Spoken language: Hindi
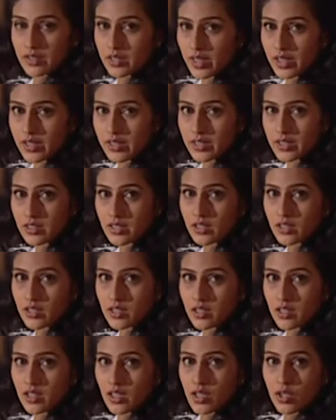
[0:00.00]
नहीं
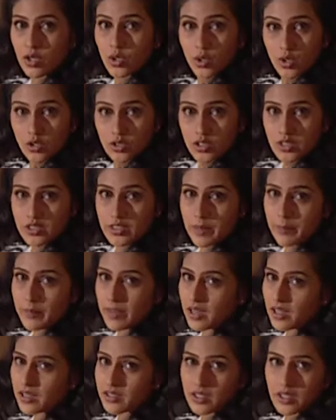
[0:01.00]
कुछ अर्सा
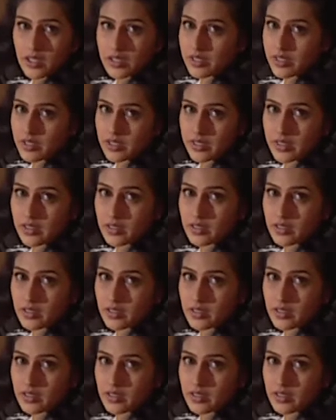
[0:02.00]
पहले तक नहीं